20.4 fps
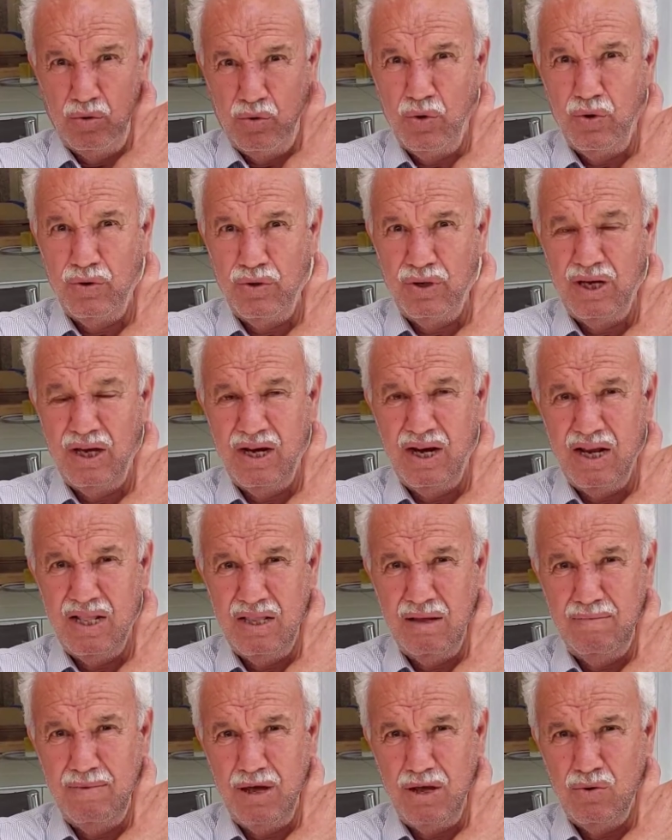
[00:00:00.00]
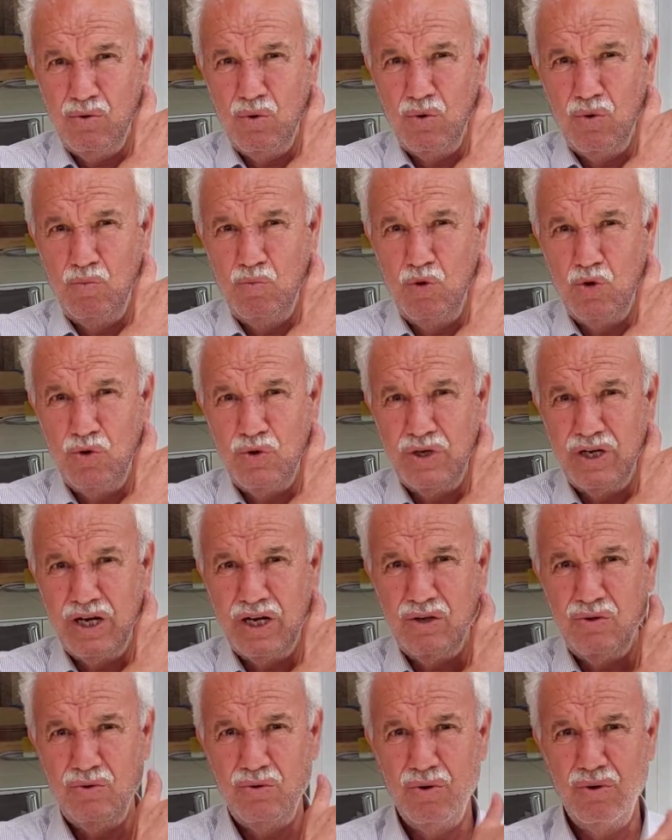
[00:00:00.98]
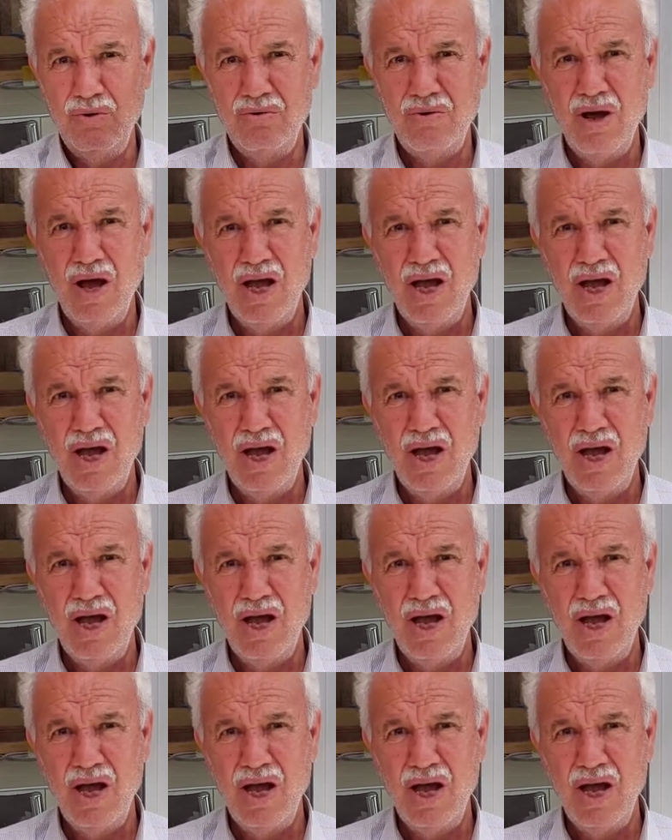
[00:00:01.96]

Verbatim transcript: köy yerlerinde ben yol boyunca gidiyorum.